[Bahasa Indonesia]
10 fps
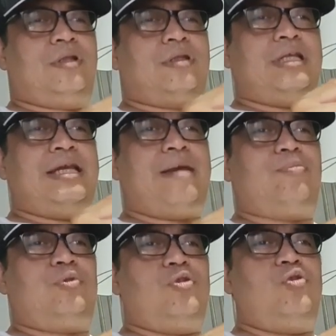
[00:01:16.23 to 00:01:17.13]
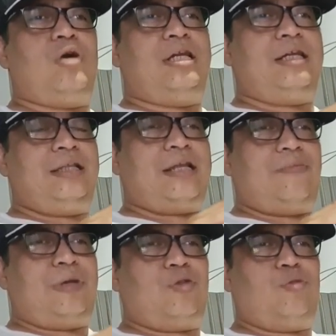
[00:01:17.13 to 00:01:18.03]
setiap tujuan
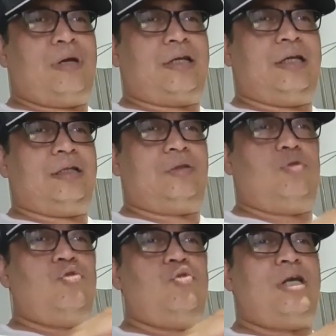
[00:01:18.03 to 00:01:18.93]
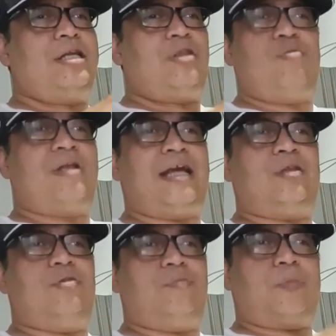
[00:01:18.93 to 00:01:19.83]
kita masuk market tujuannya cuma
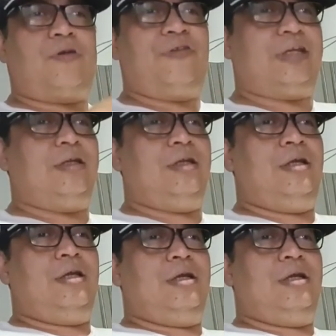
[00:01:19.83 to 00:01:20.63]
satu profit